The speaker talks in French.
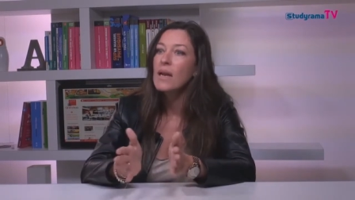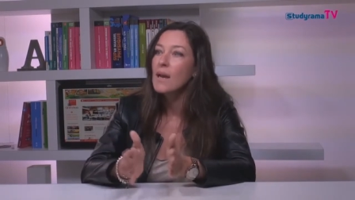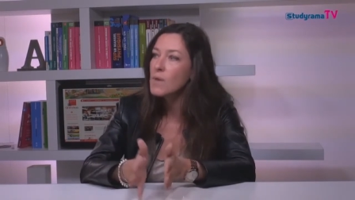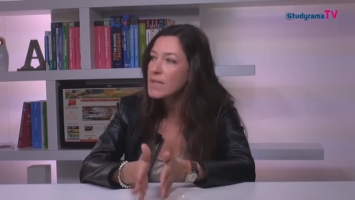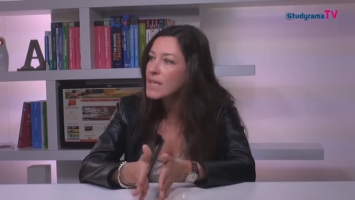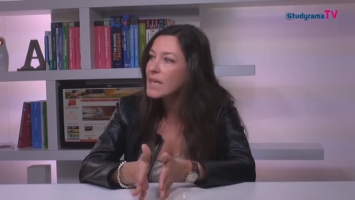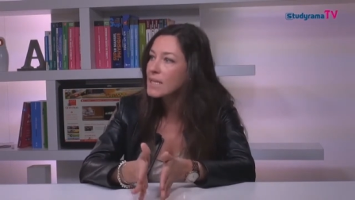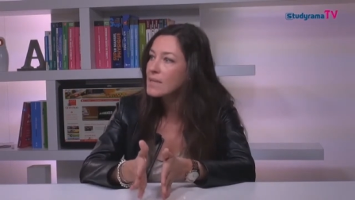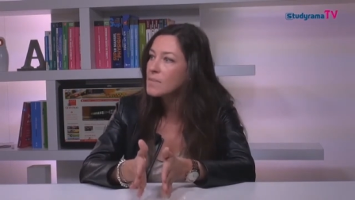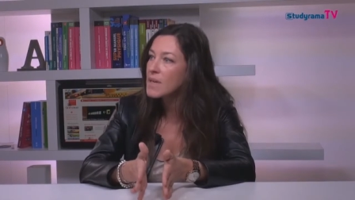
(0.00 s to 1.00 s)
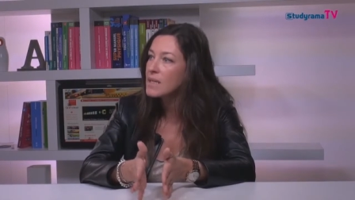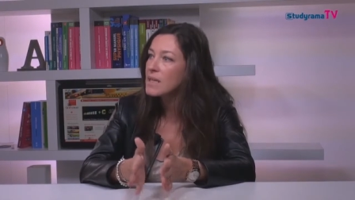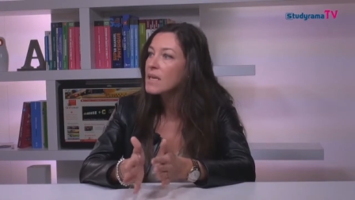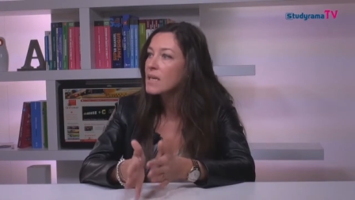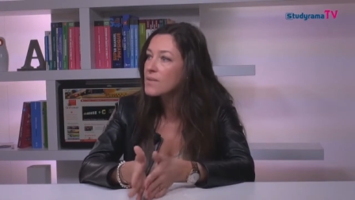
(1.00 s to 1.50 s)
la moitié de la semaine,
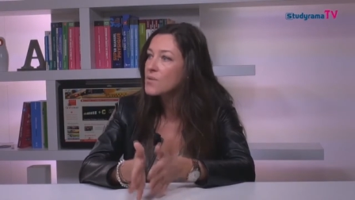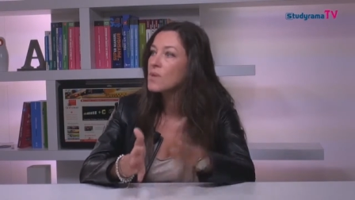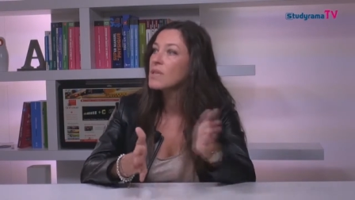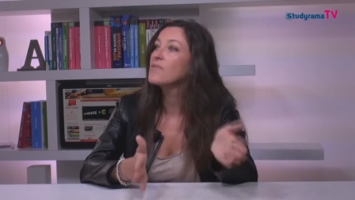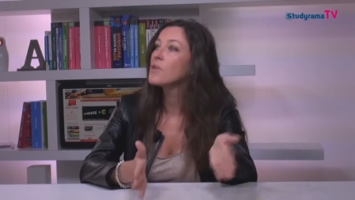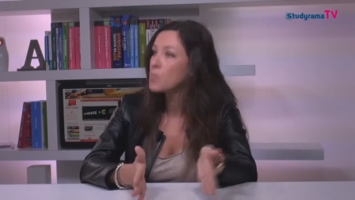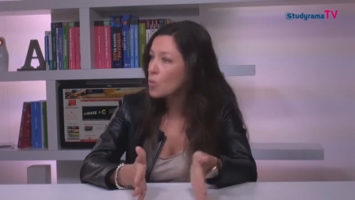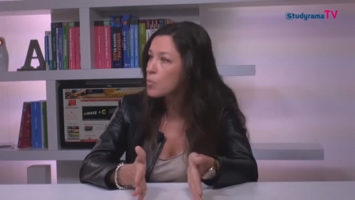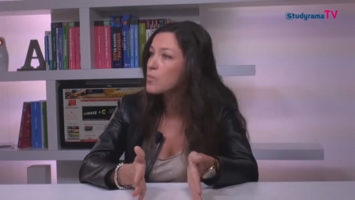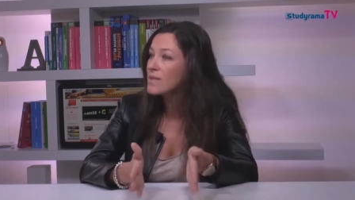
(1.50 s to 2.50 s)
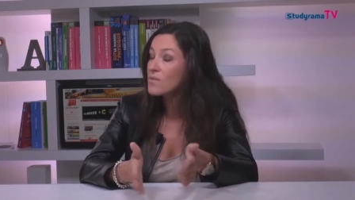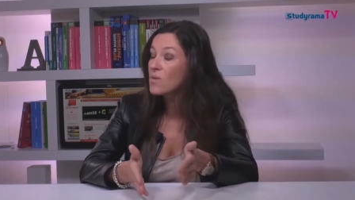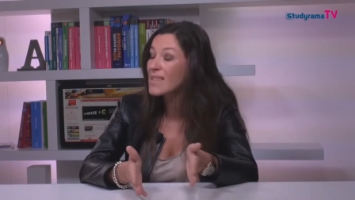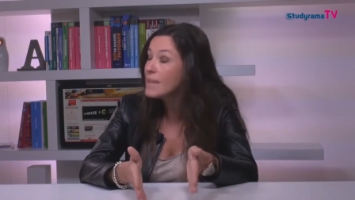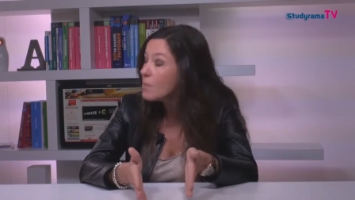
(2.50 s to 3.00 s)
ils sont libres pour ils
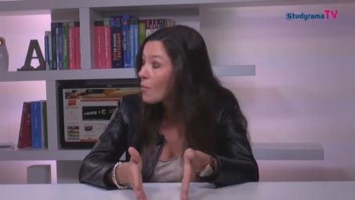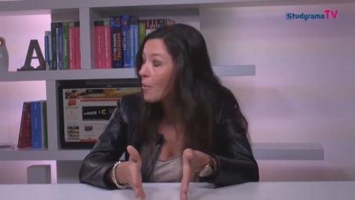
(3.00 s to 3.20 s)
sont libres